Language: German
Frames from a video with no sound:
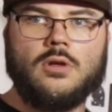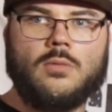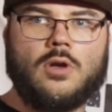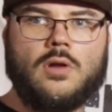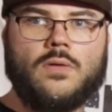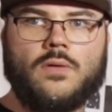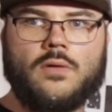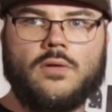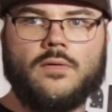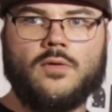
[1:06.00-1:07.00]
hier, wir kennen
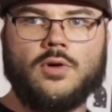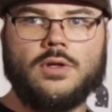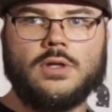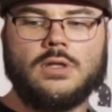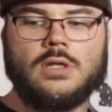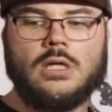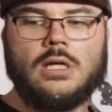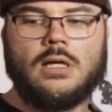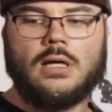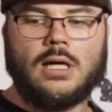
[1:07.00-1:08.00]
sie, die vordere
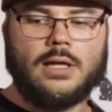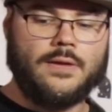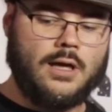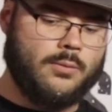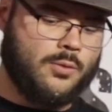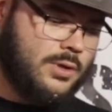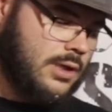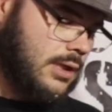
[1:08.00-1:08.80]
Radnarbe mit